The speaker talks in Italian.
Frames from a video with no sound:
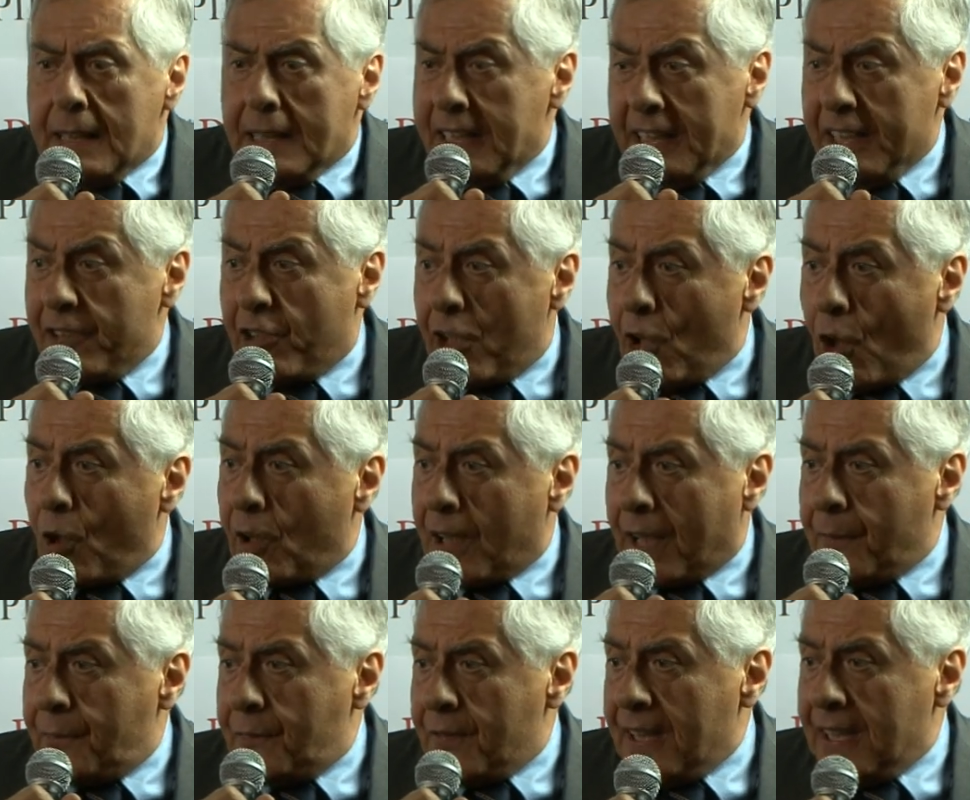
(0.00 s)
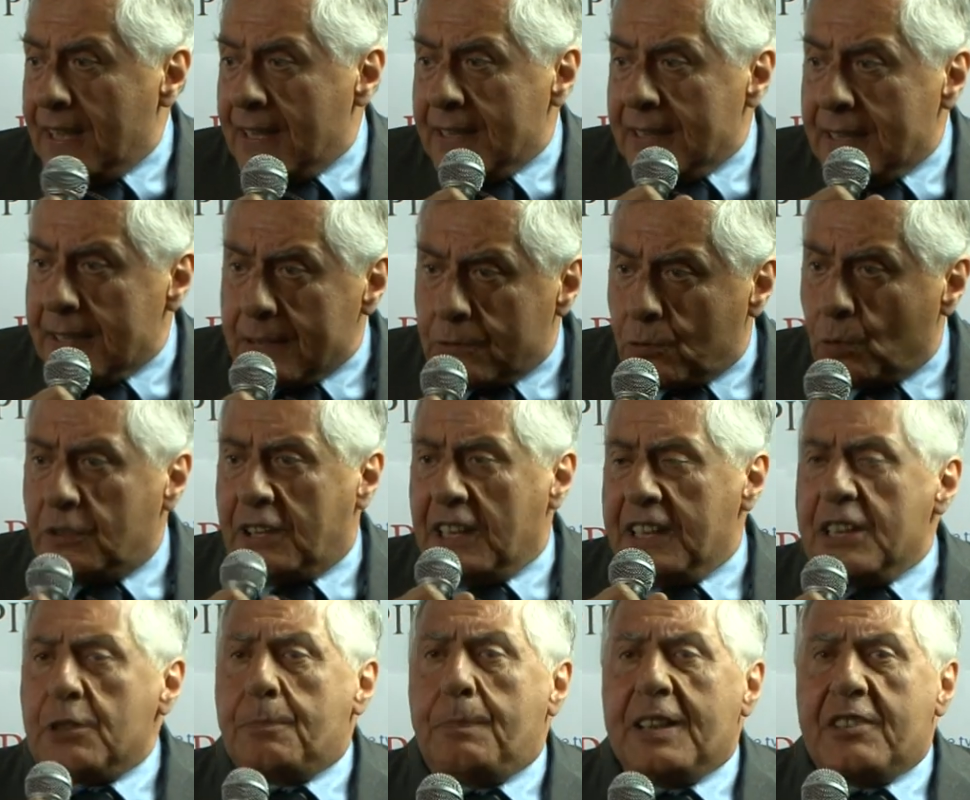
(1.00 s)
i geografi, eh, tutti
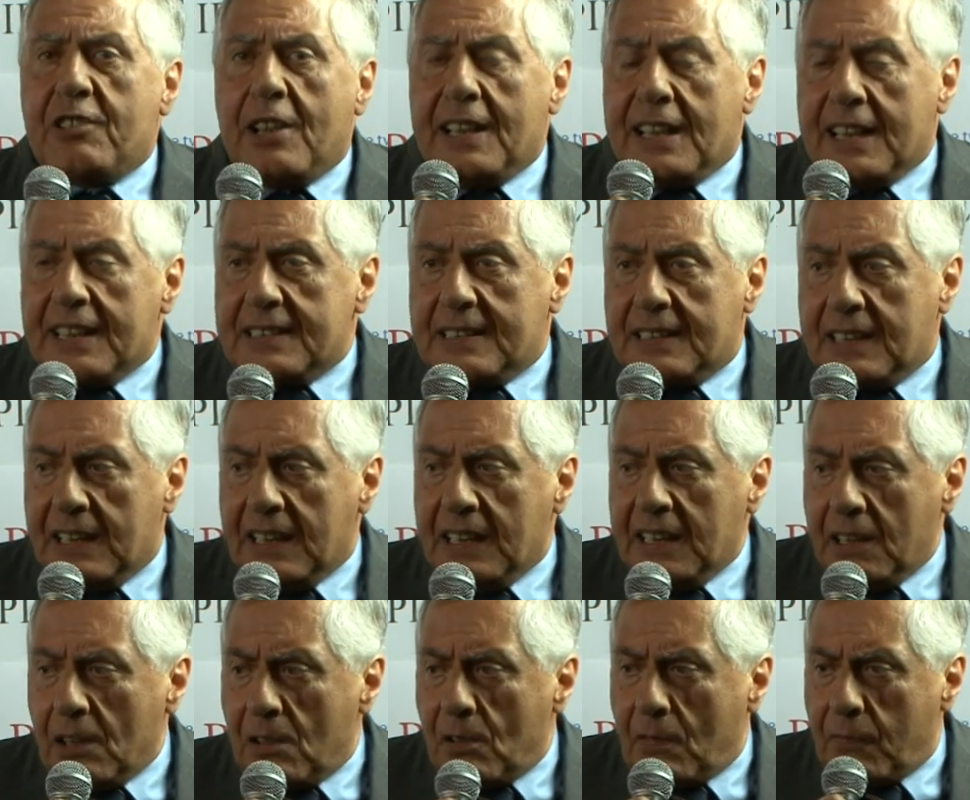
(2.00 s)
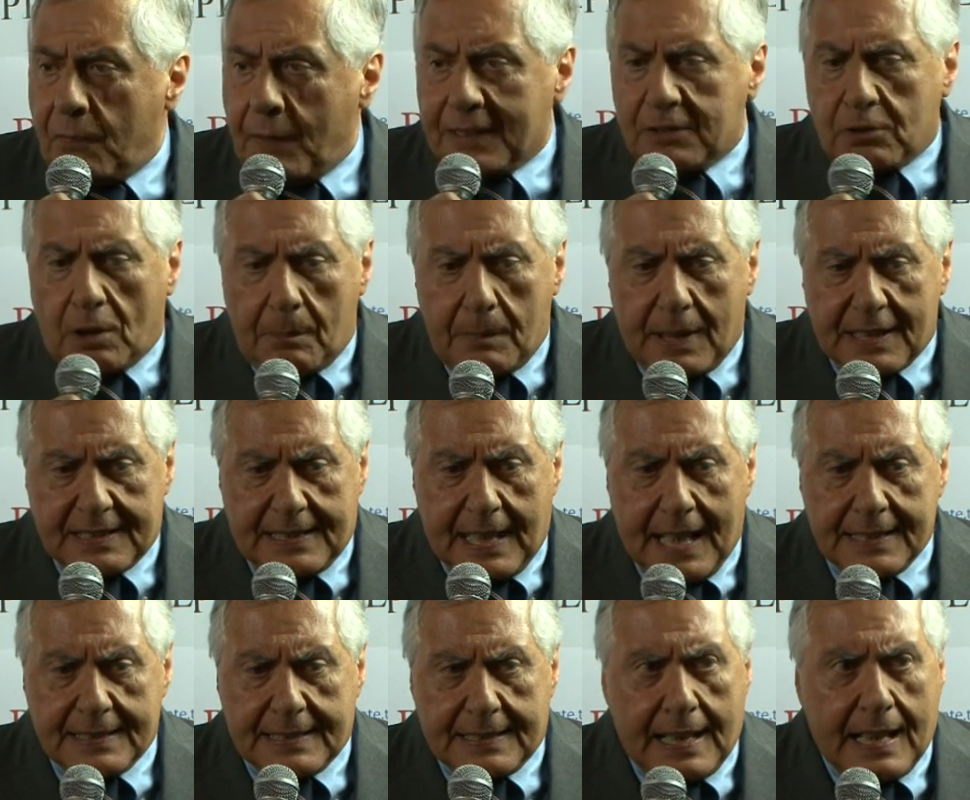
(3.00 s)
gli specialisti, io ho fatto
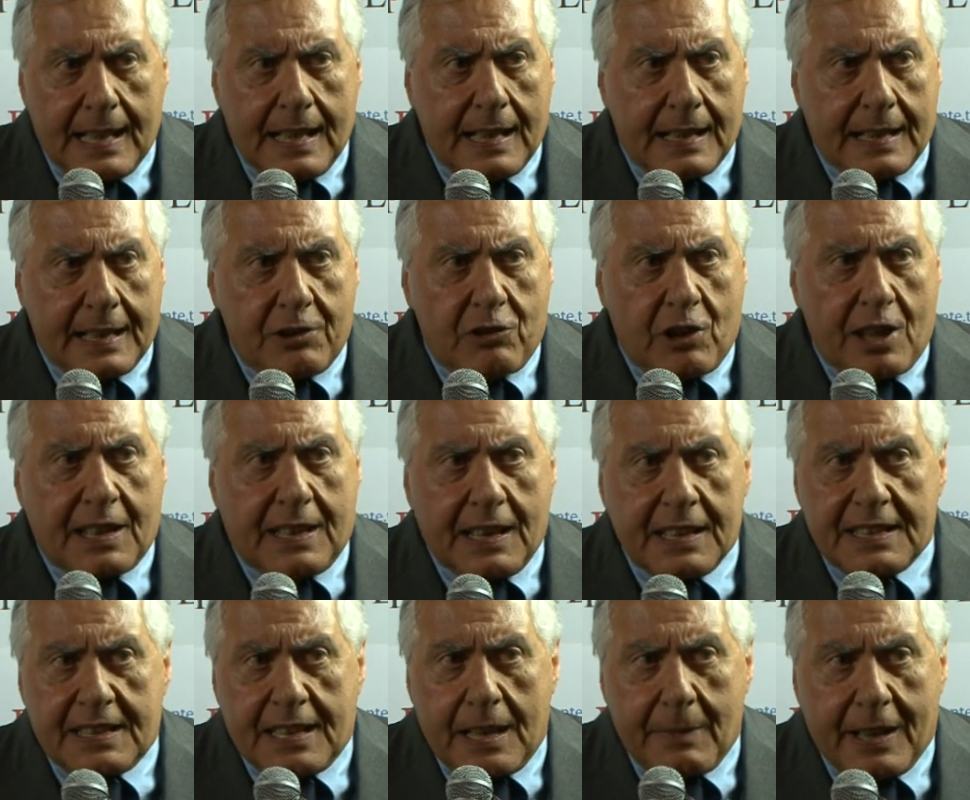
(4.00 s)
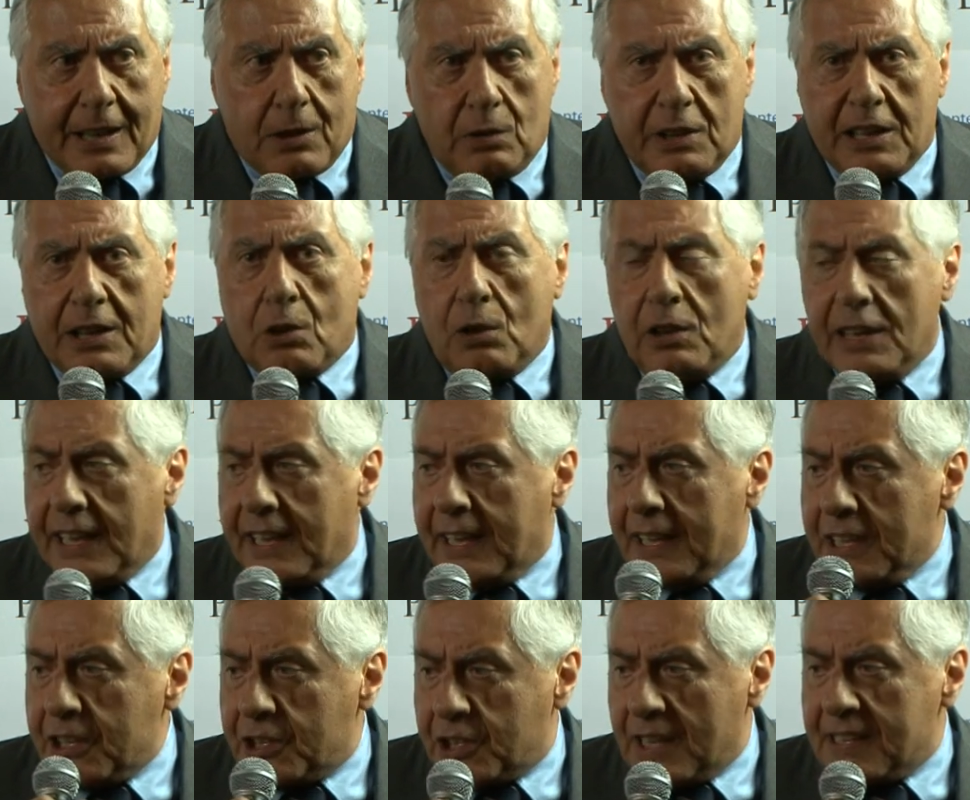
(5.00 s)
abbastanza ricerche insieme con i colleghi
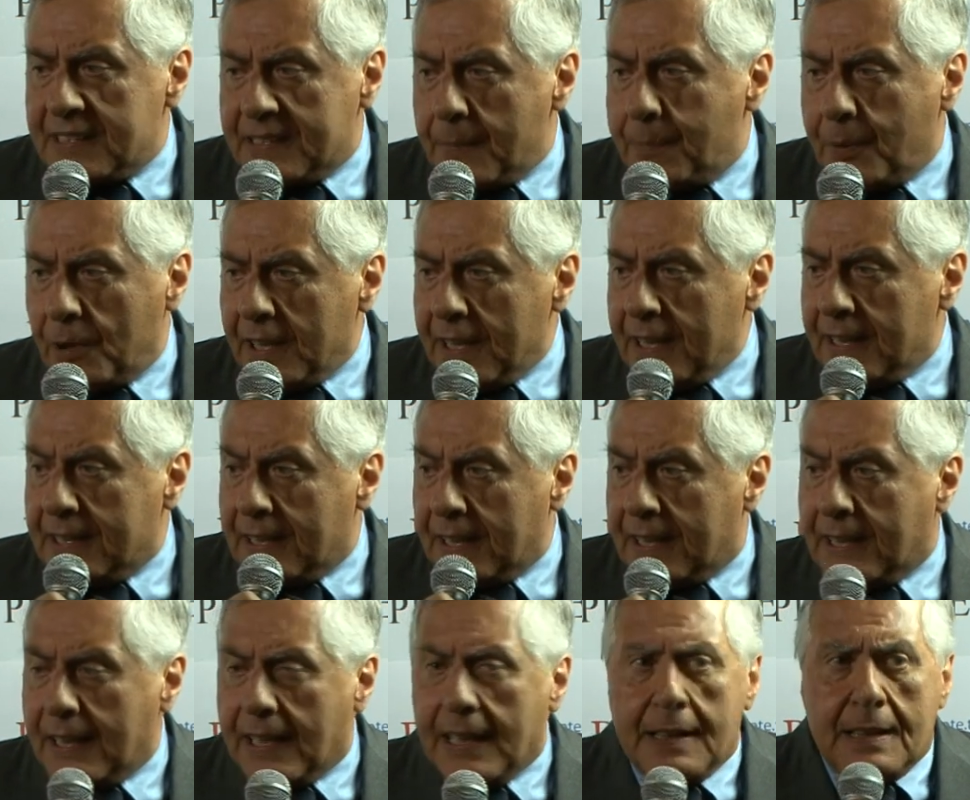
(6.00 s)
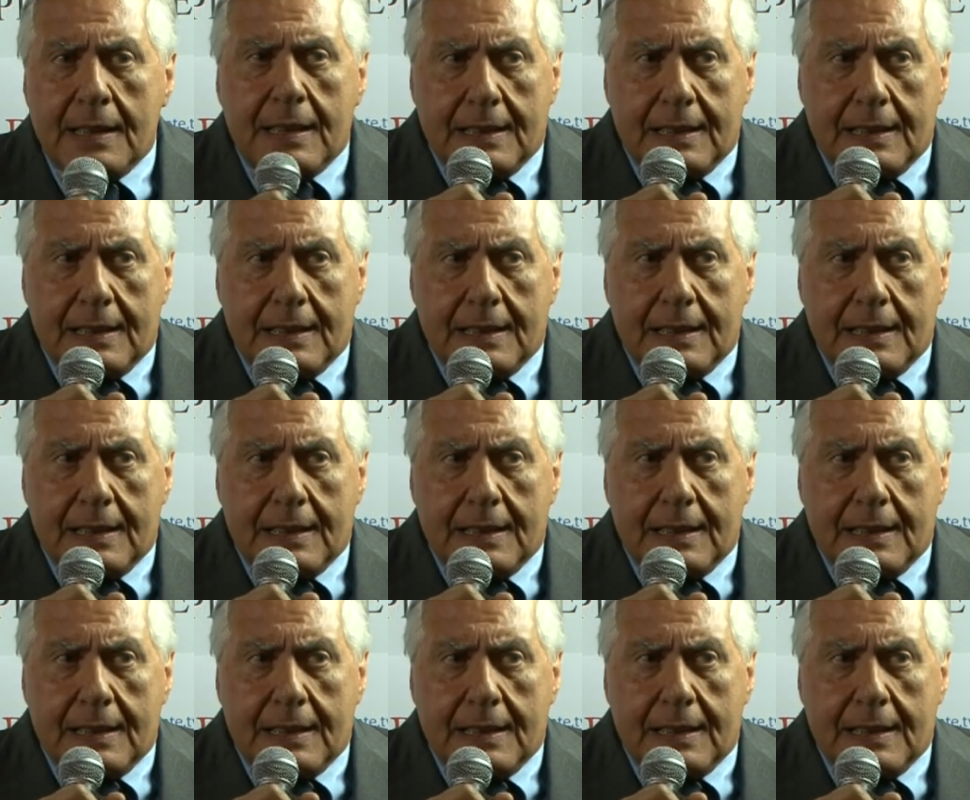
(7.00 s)
di scienze politiche,